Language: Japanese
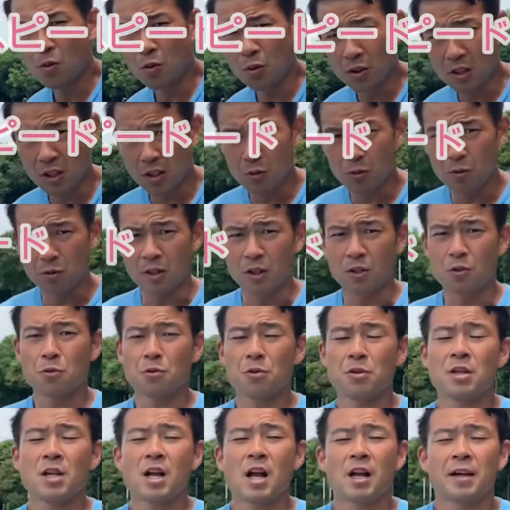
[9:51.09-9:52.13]
こういったことが
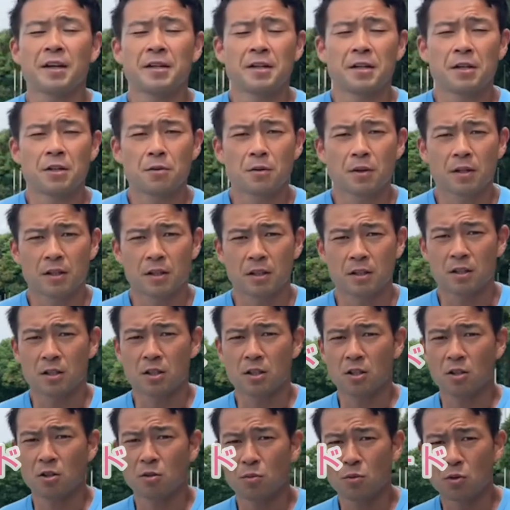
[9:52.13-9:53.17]
要因に挙げられるわけなんで
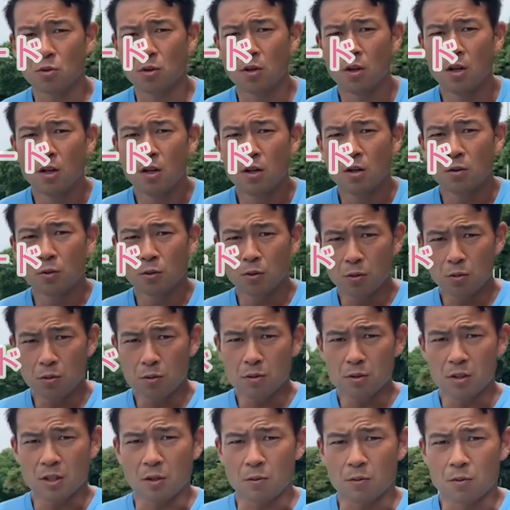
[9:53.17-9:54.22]
すけども、この
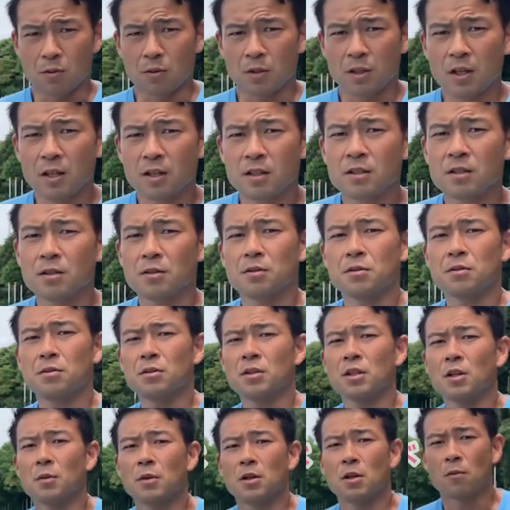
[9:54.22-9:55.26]
動作をキャンセルす
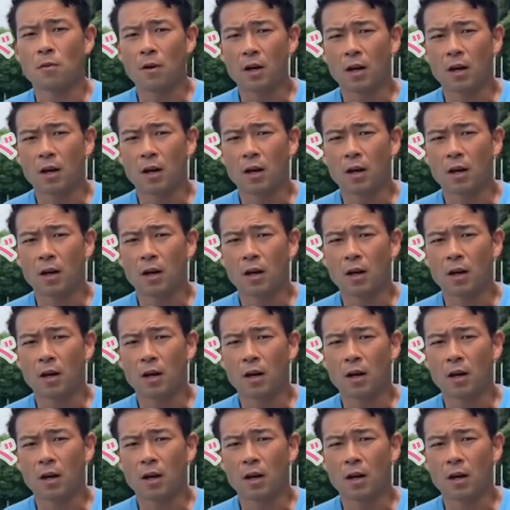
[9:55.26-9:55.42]
るために